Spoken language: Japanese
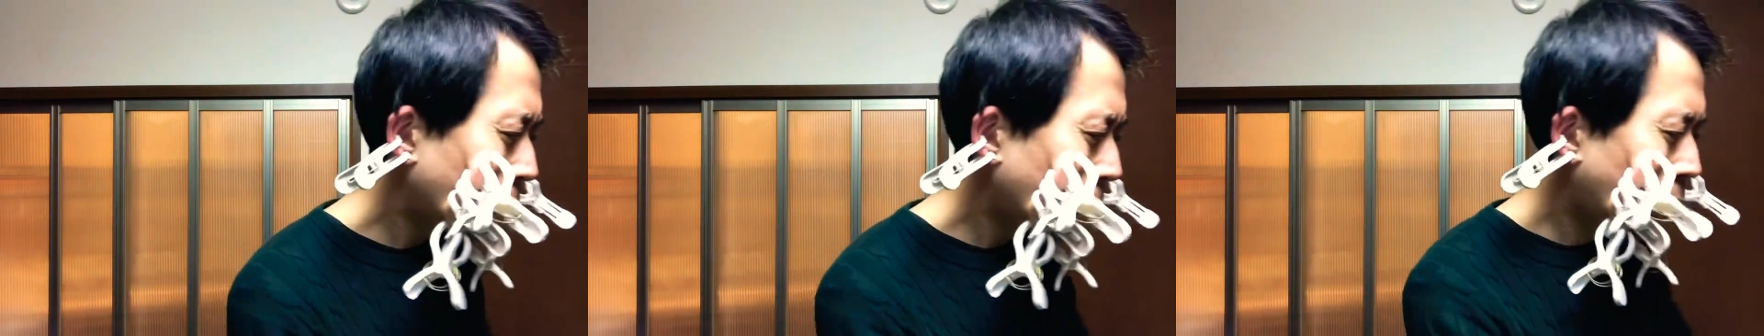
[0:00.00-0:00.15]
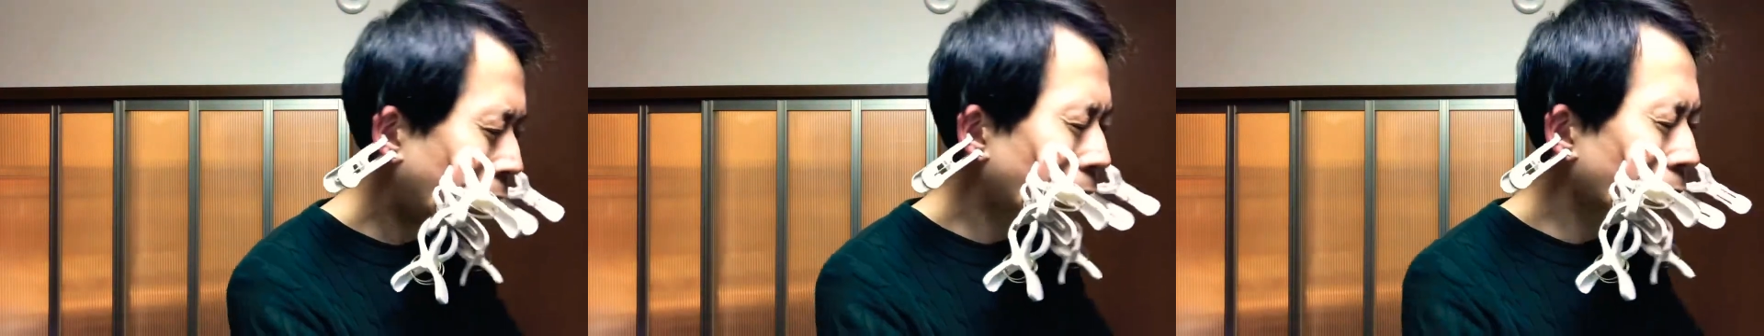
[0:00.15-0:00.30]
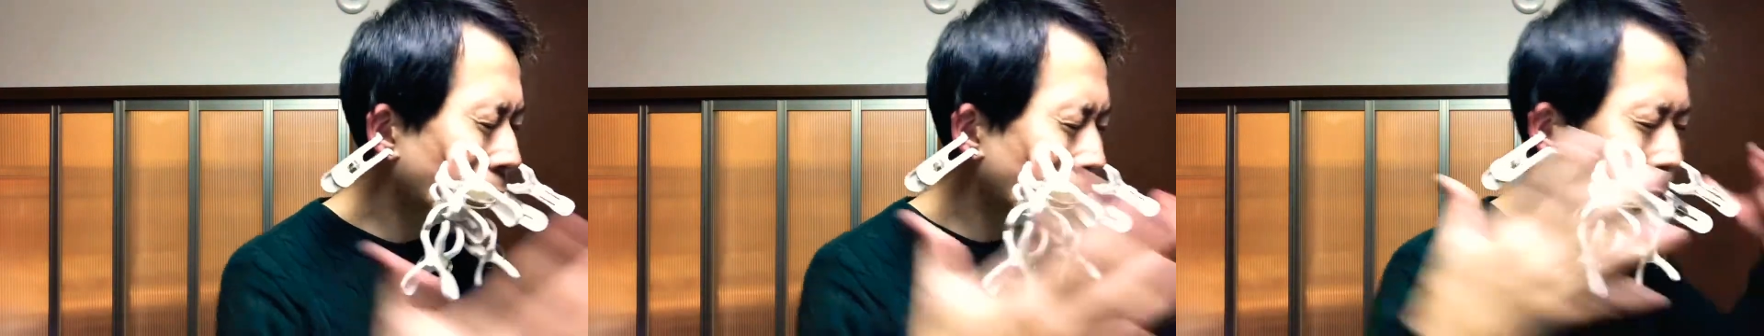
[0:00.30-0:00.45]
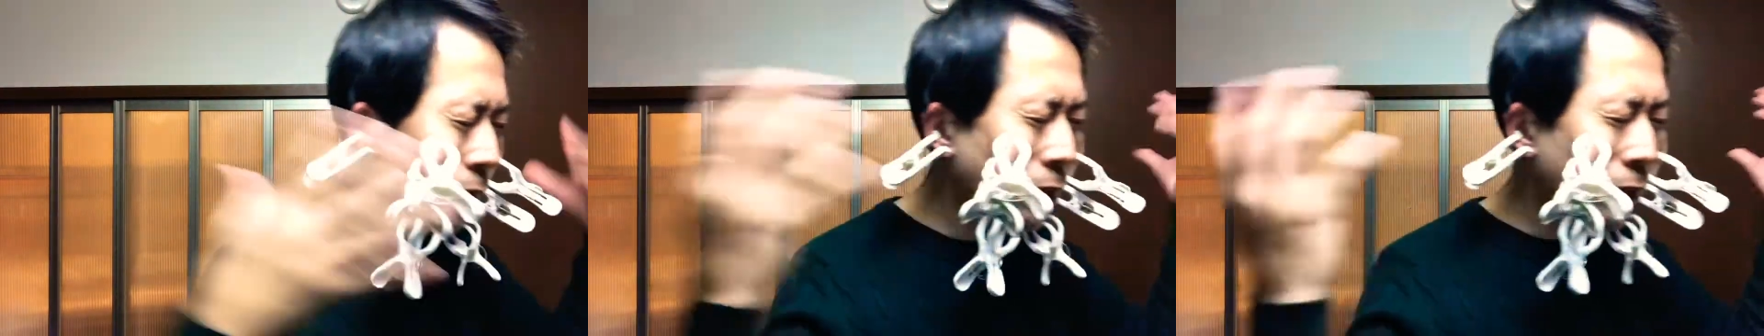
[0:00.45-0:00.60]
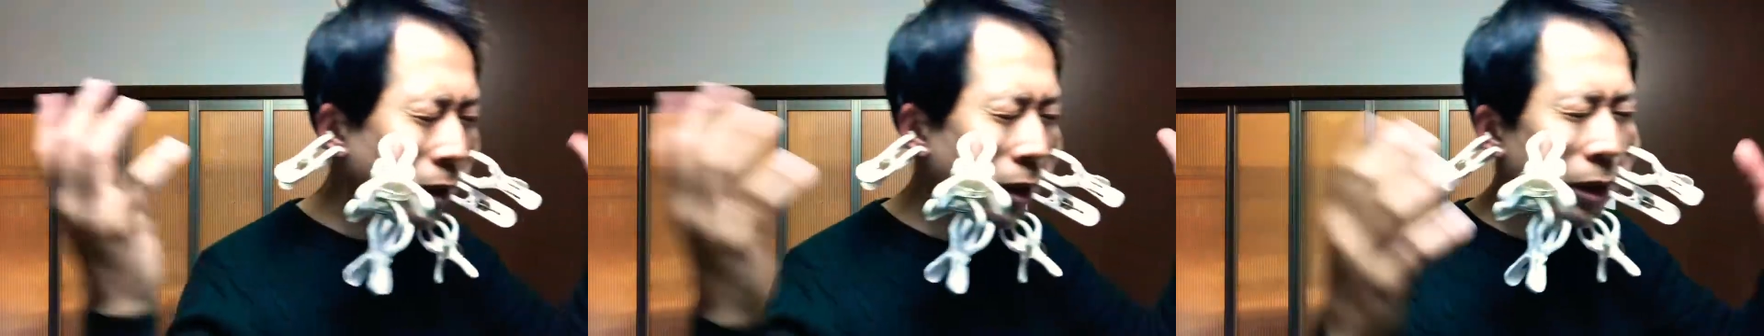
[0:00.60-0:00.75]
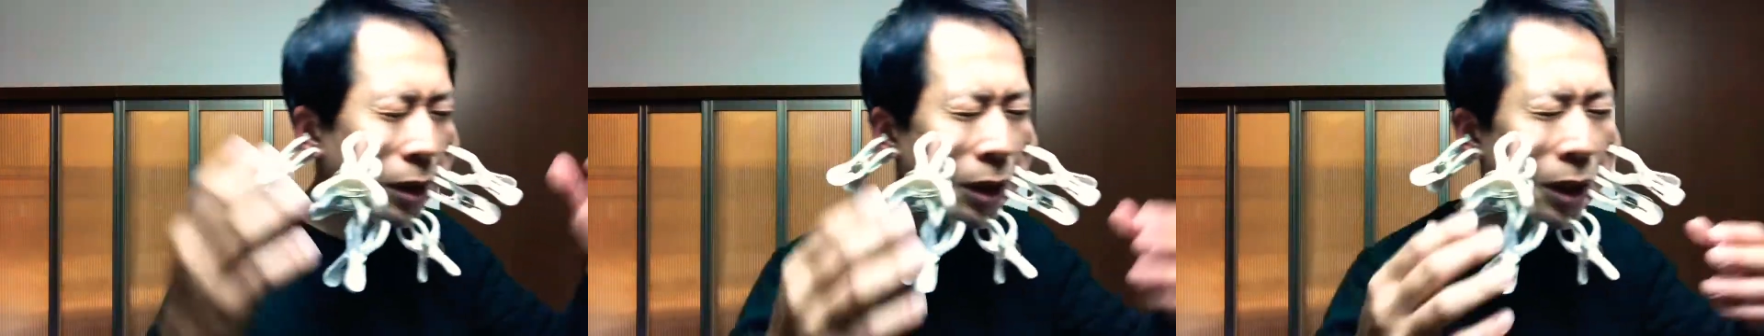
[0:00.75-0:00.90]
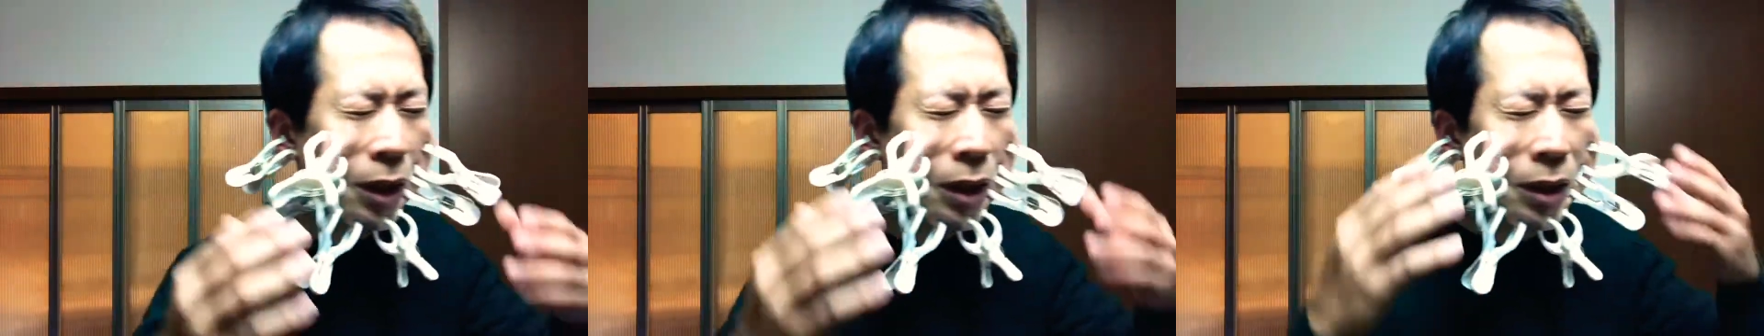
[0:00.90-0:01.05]
外すじゃ
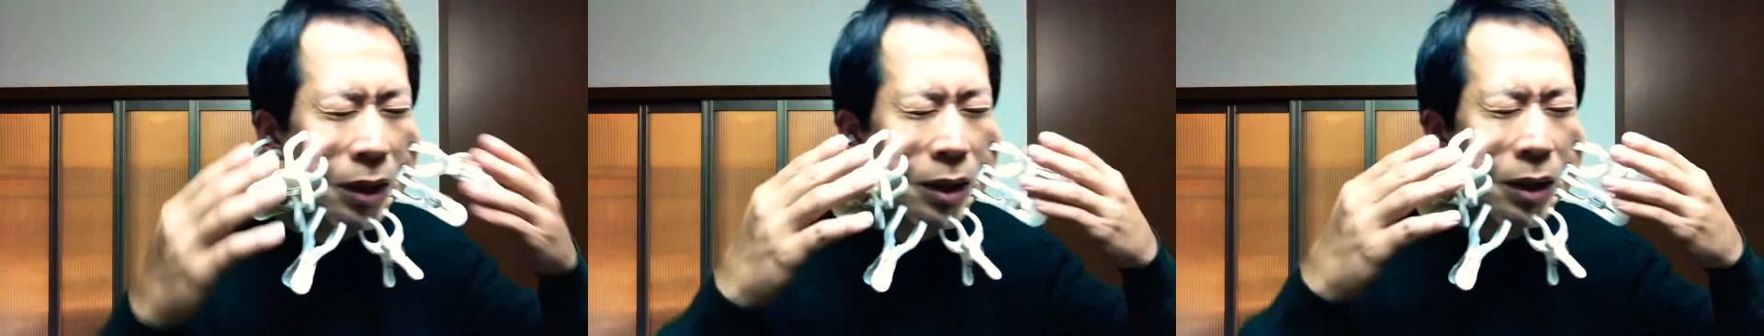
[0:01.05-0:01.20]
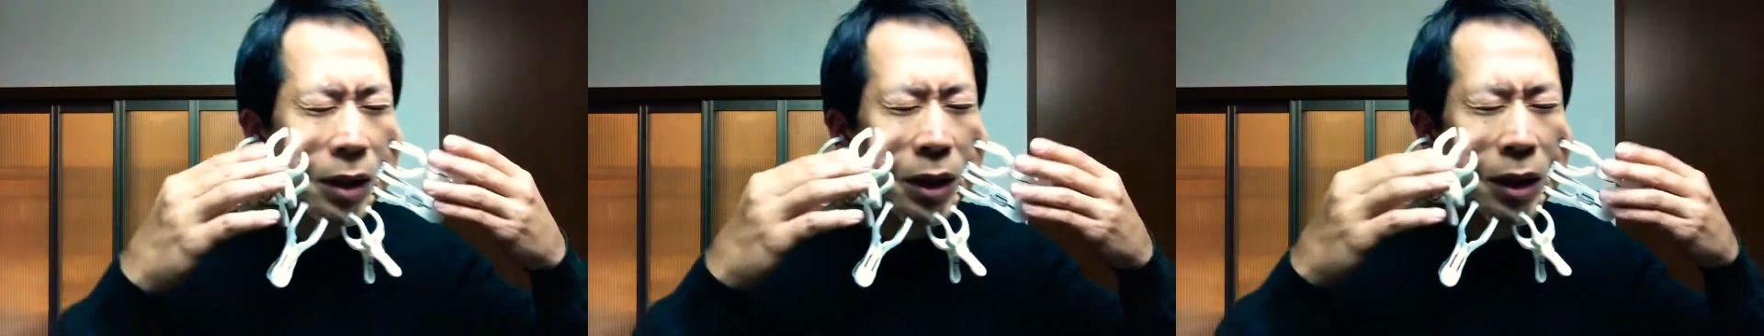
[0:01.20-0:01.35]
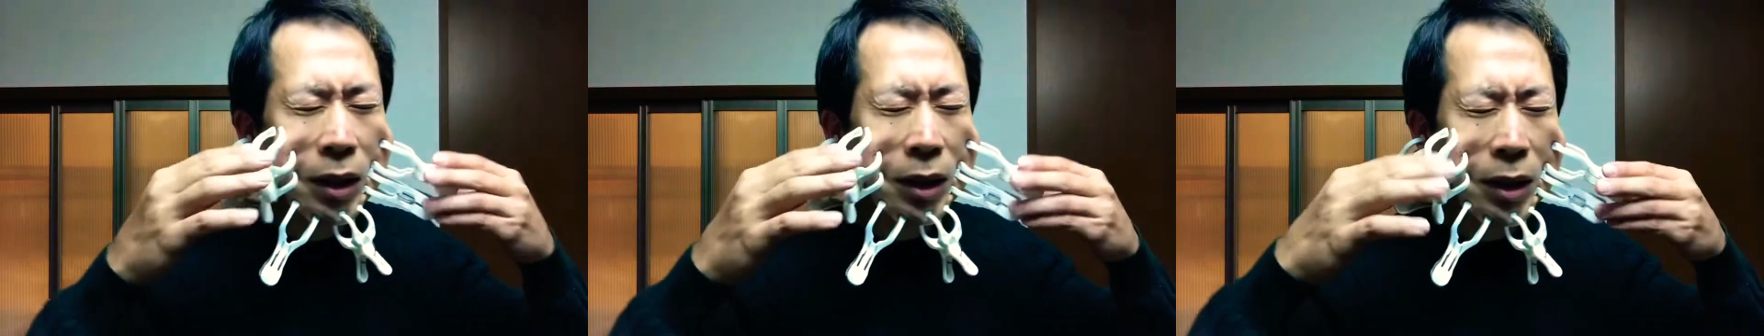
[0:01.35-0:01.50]
ん芸人さんっ